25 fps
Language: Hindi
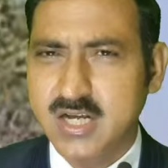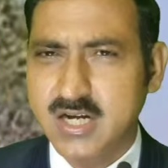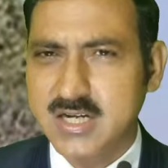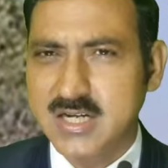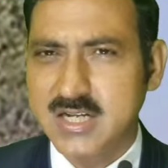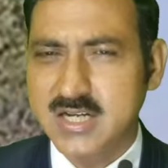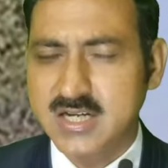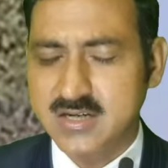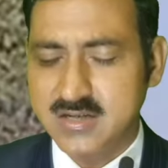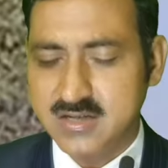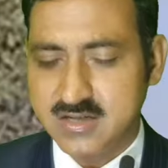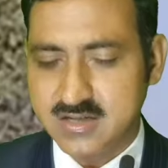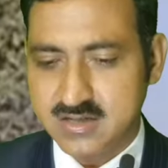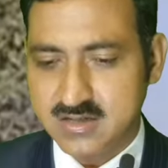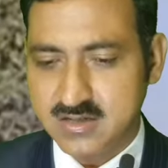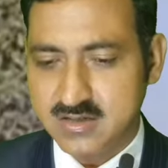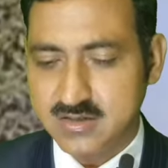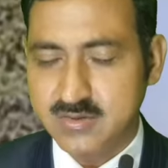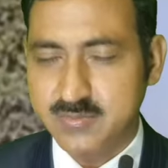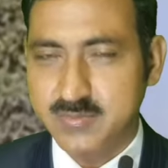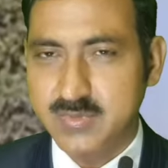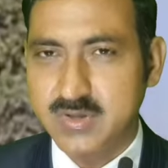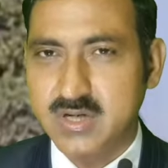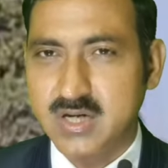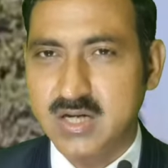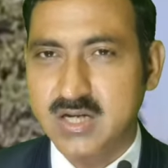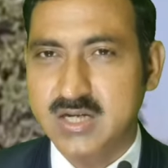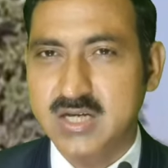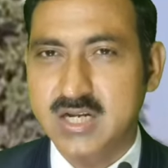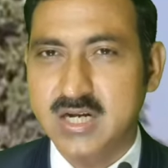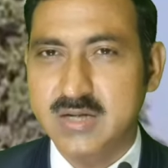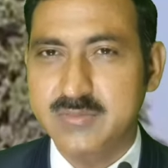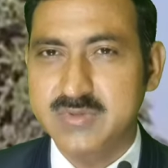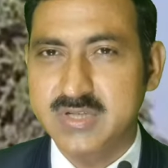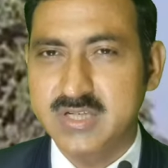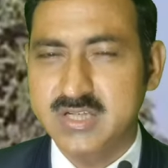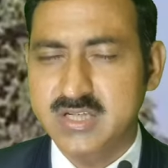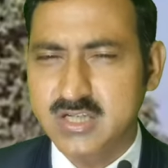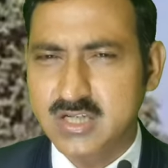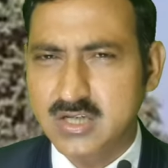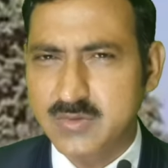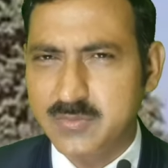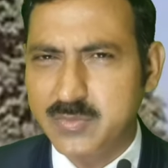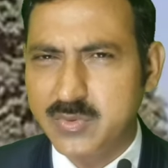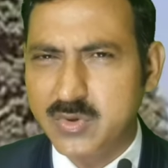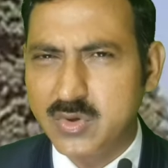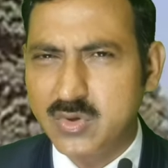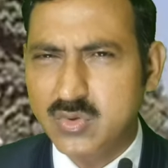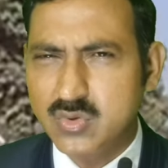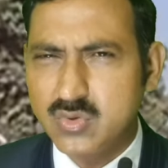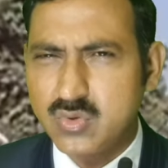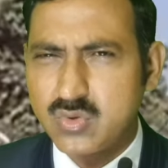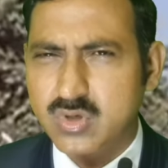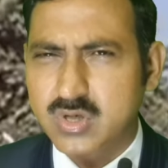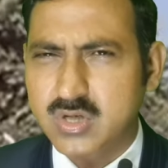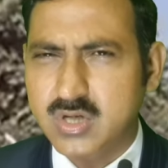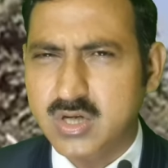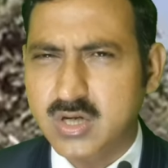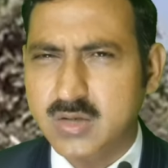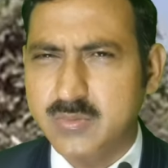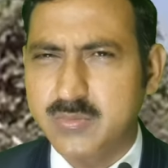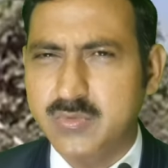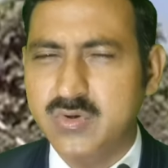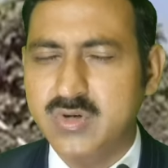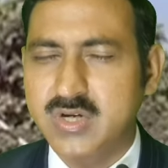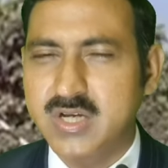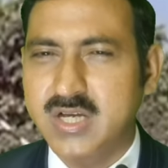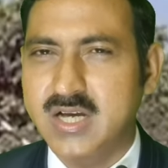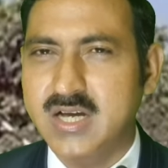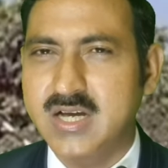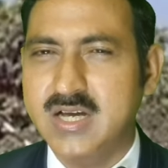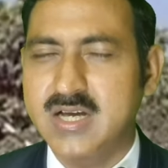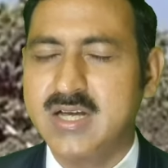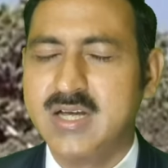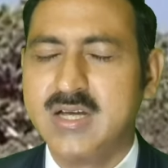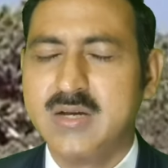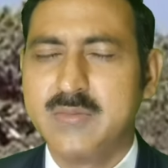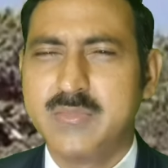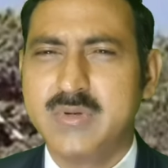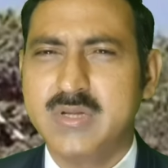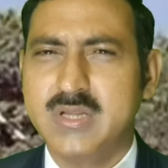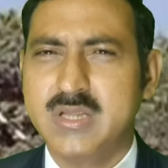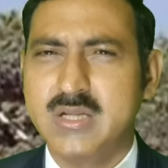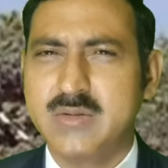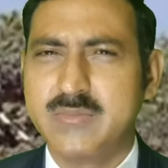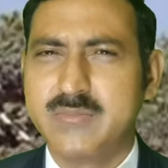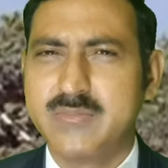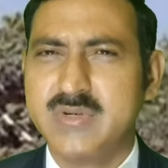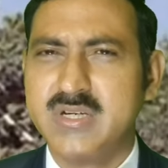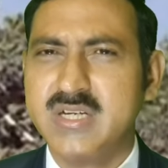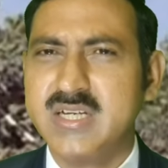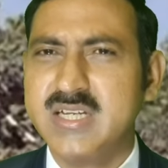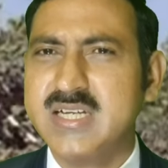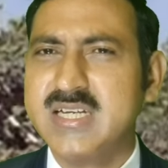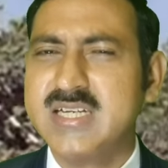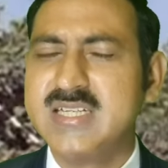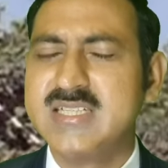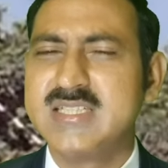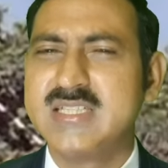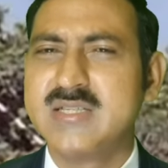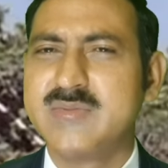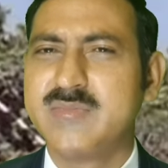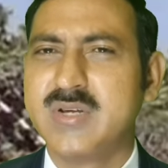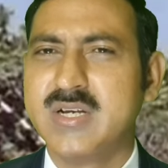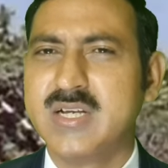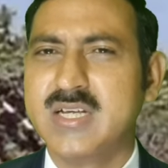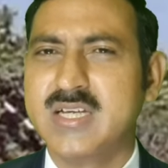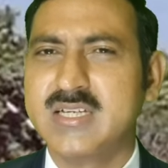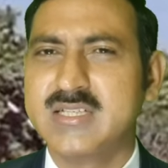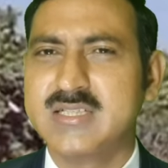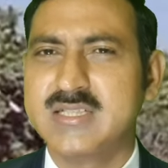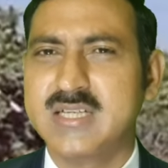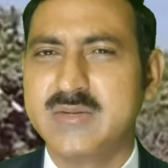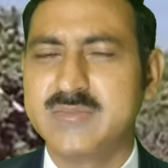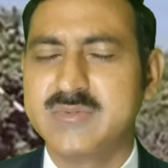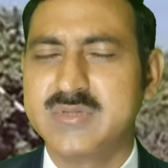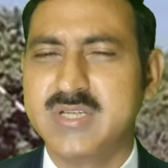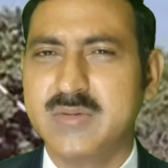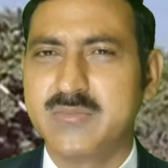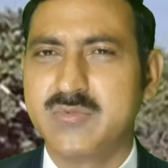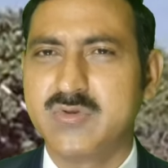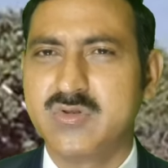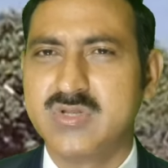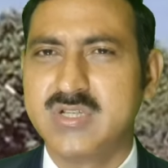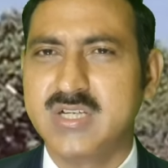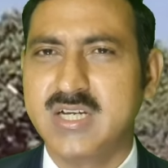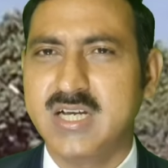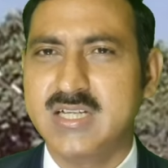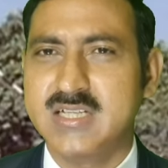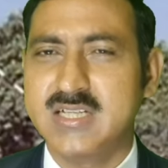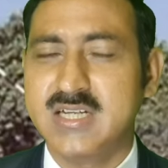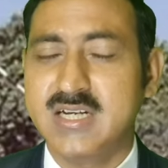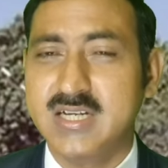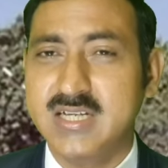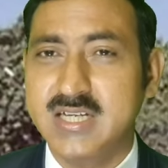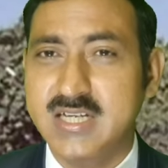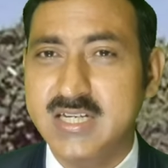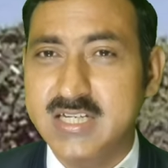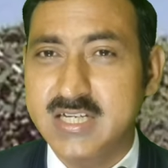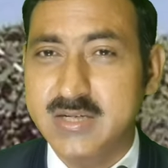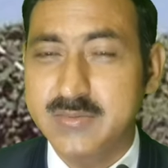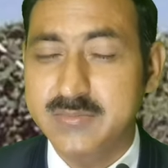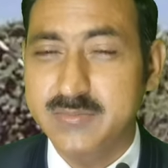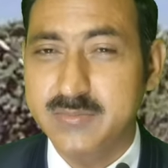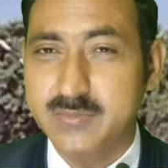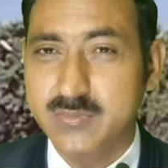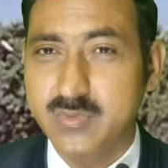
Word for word: डाटा अगर आप देखेंगे बिल्कुल कम हो गया है मतलब निग्लिजिबल के हिसाब से आपको दिखाई दे रहा है यानी हम